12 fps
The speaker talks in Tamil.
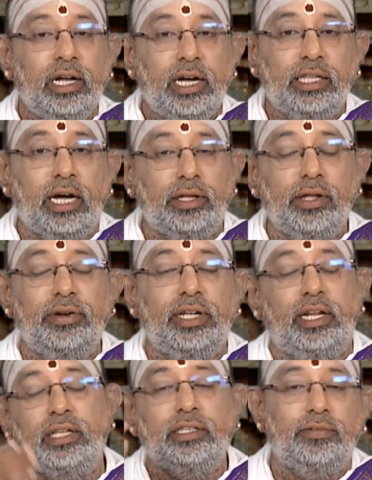அதாவது அவன்
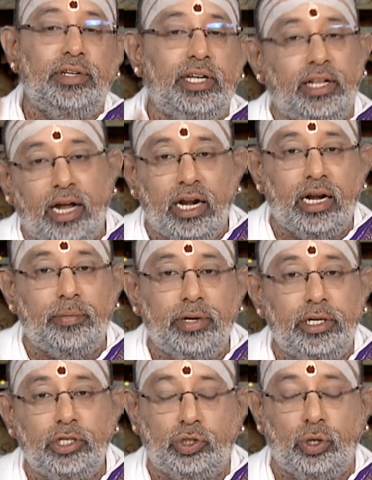இறந்து விடுகிறான்
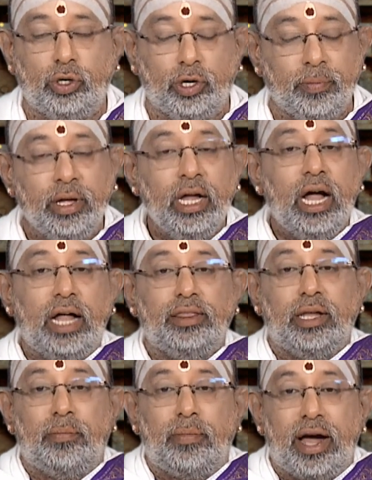அப்படின்னு சொல்றோம்
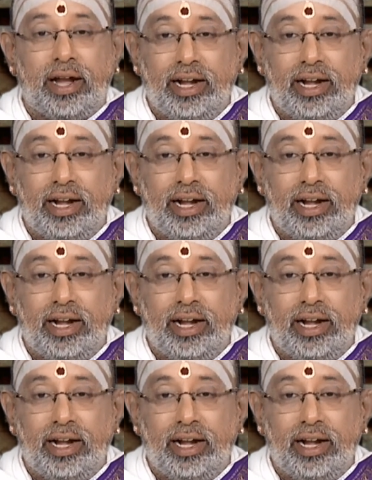அந்த மரண